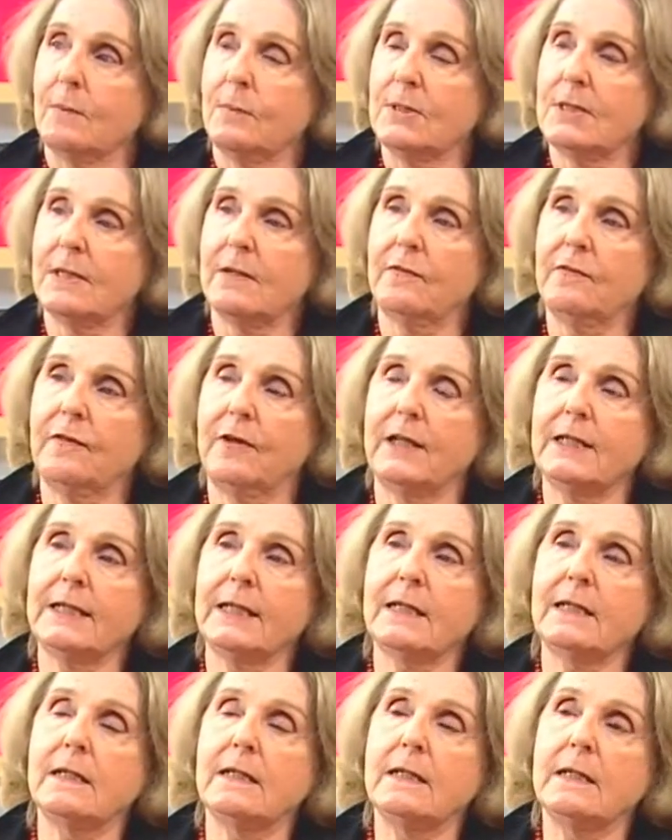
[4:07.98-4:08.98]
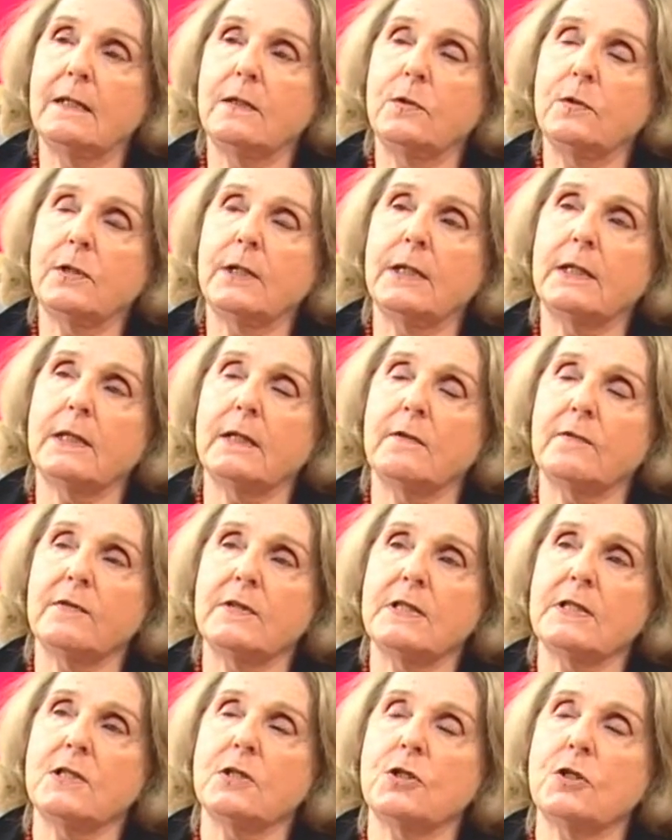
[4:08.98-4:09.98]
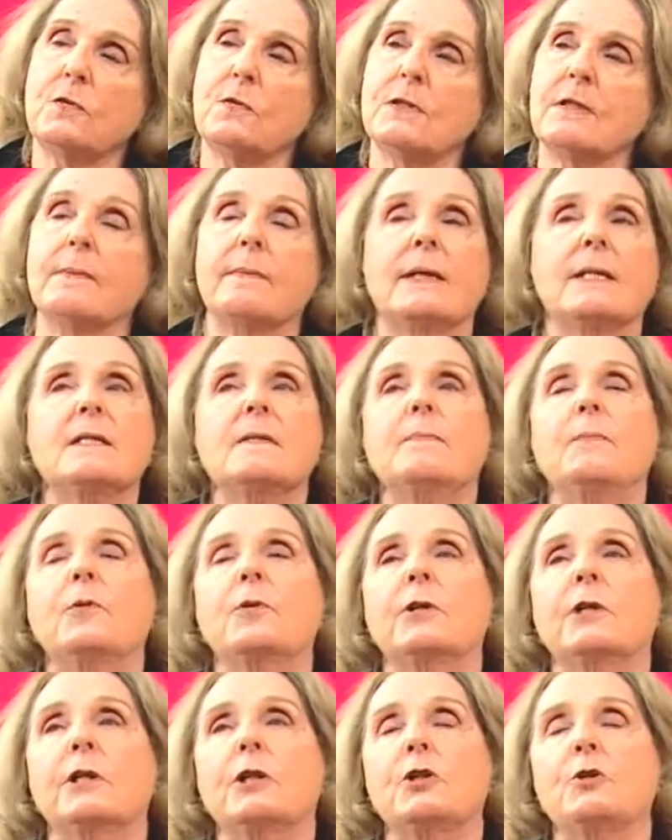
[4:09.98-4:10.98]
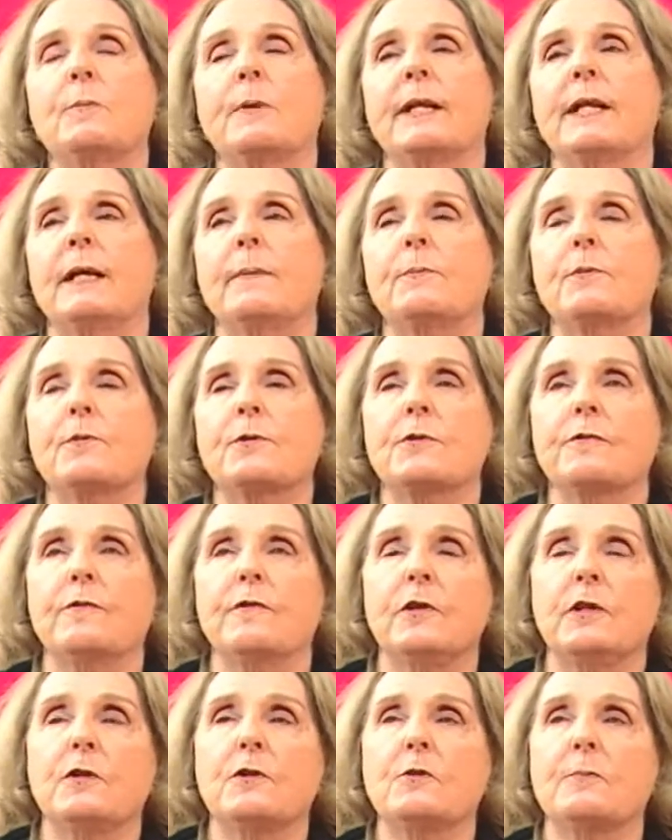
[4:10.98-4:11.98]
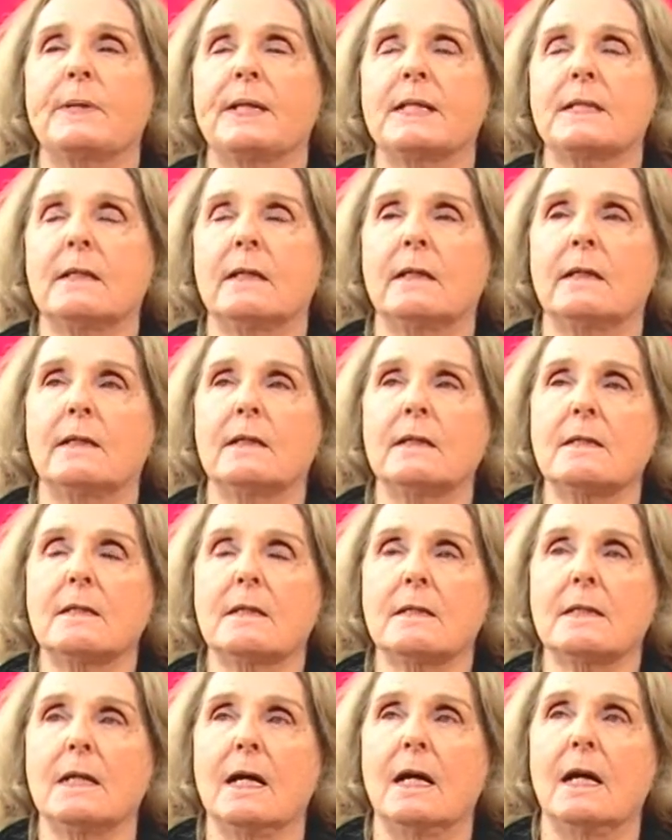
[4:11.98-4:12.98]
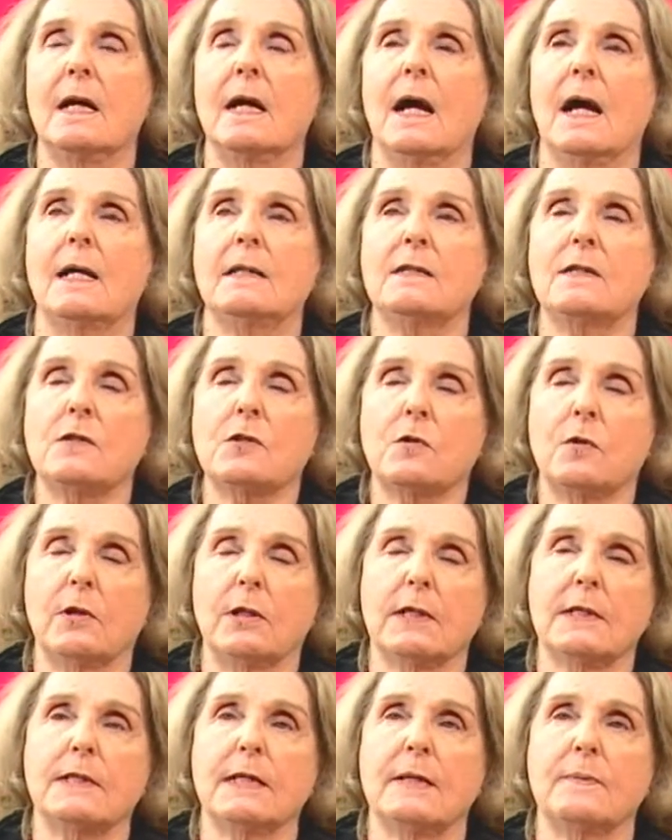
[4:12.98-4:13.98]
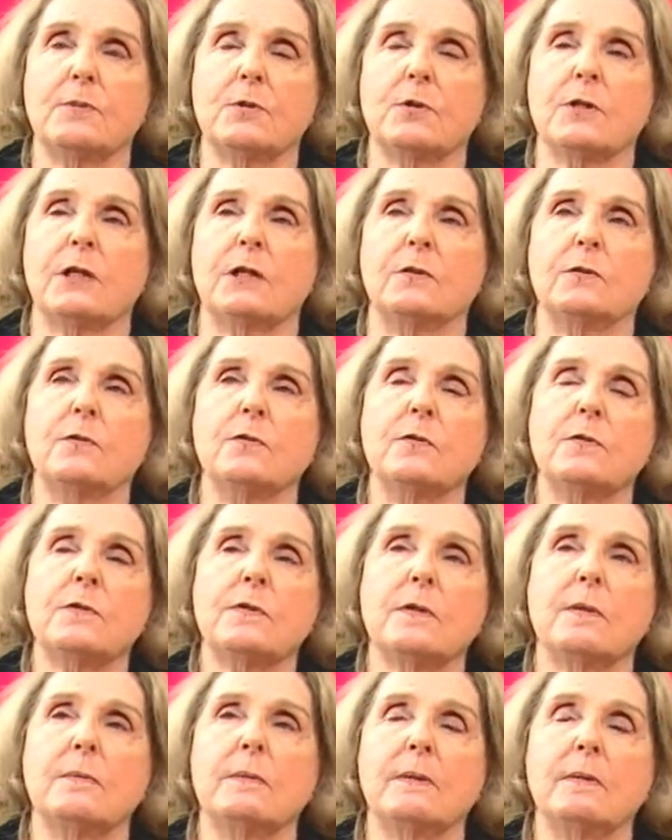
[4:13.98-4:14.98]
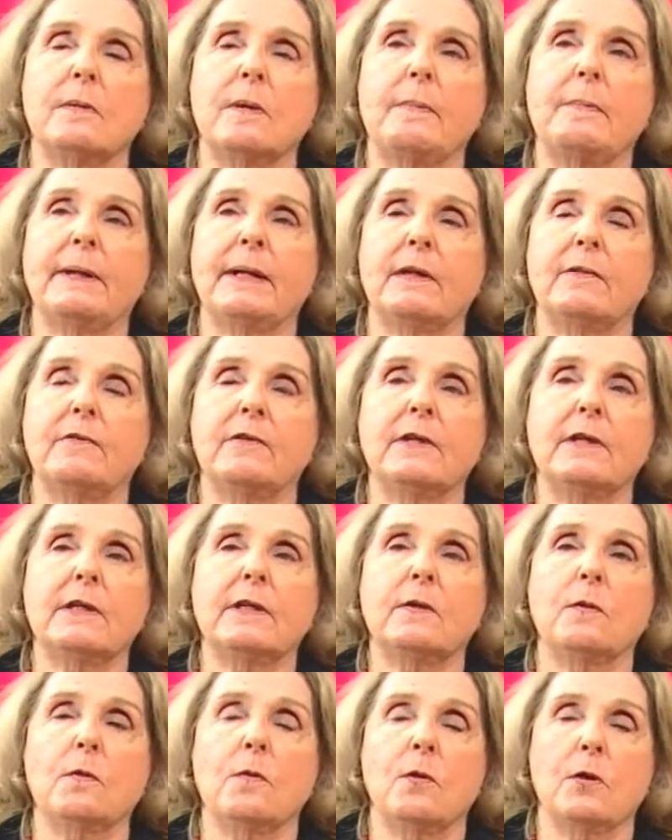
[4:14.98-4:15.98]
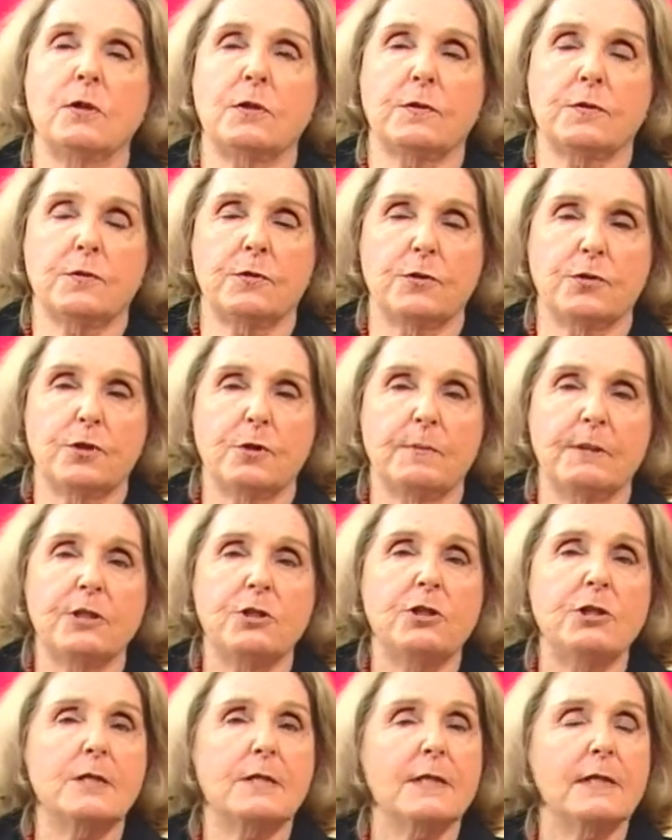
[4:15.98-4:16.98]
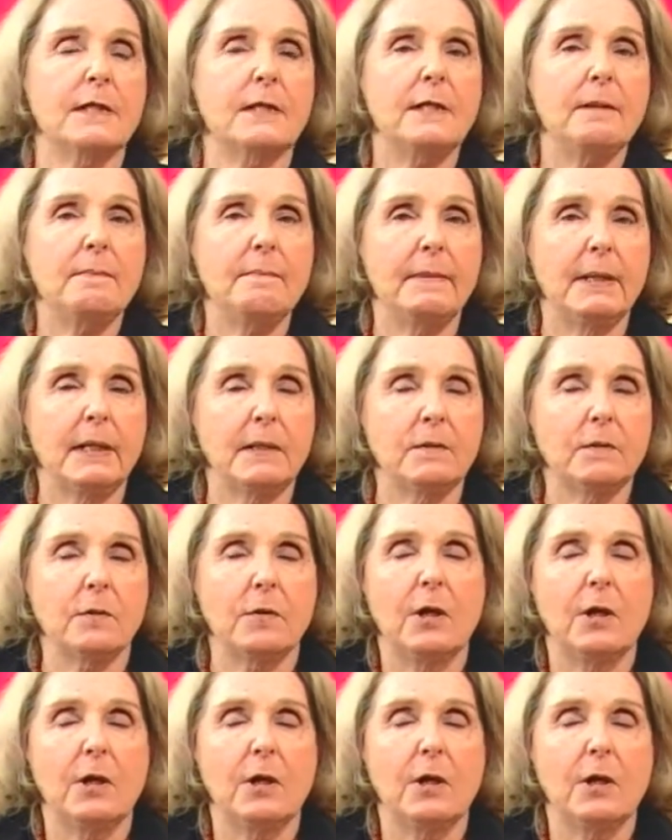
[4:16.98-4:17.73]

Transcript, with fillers: Pois é, falta aquilo que talvez seja a coisa mais importante para dar para os filhos, para as crianças as escolas dão para os alunos uma, uma palavrinha que eu gosto, que se chama discernimento.